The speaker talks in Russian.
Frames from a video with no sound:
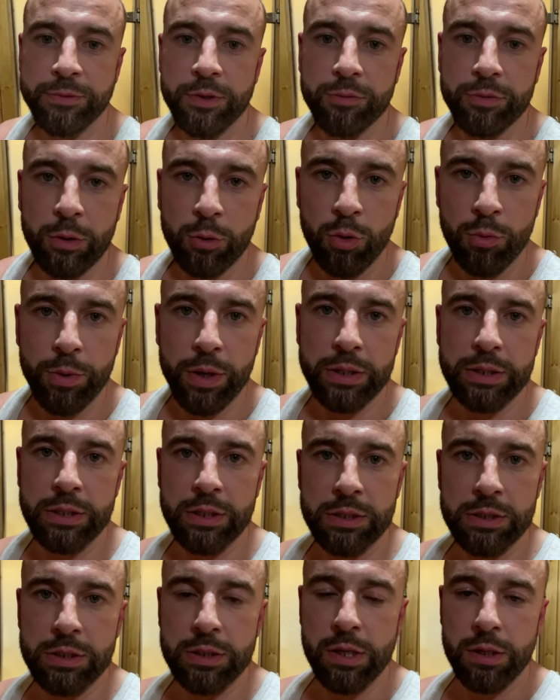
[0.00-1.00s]
в таком
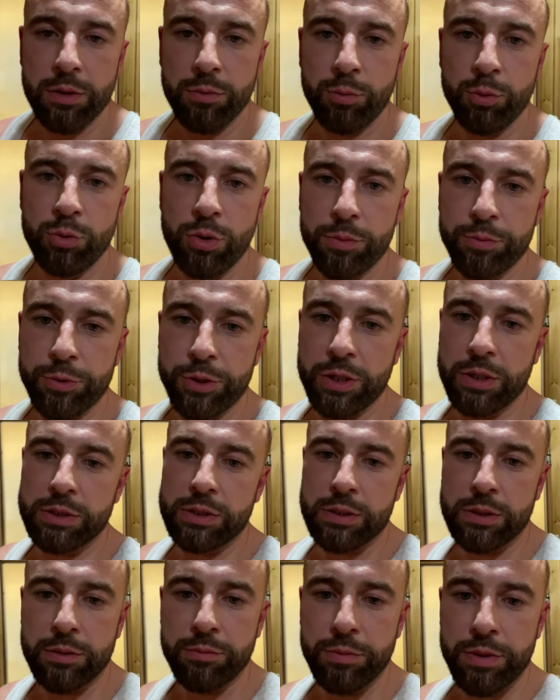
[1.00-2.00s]
контексте я не буду
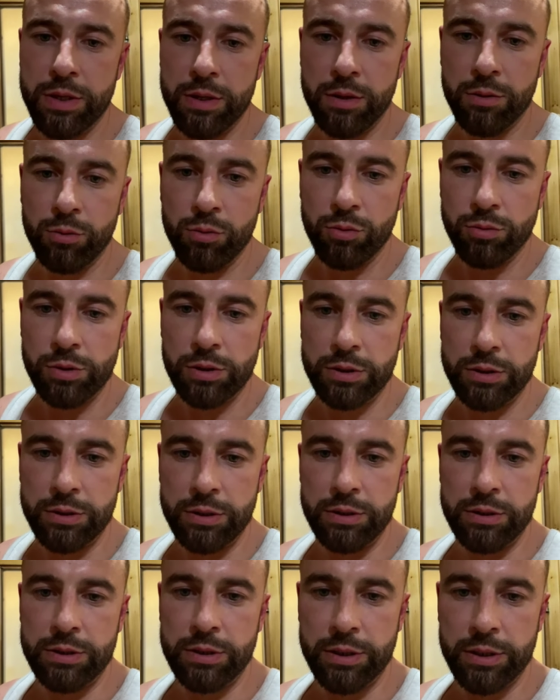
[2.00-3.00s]
общаться, и мне, ну, это
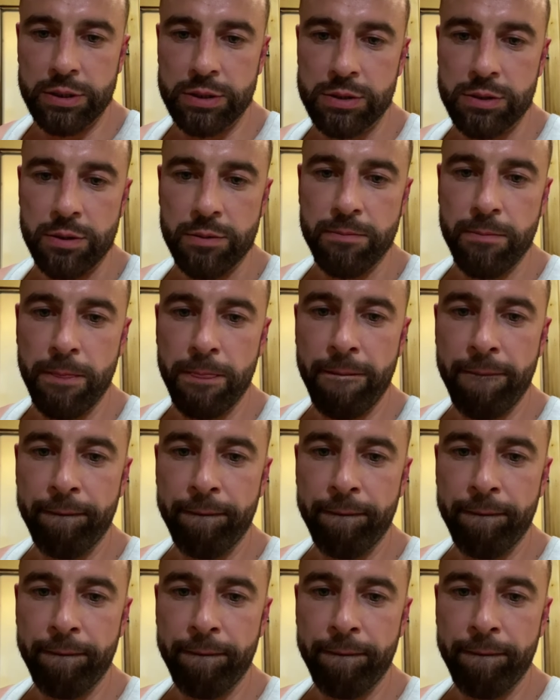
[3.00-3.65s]
неинтересно.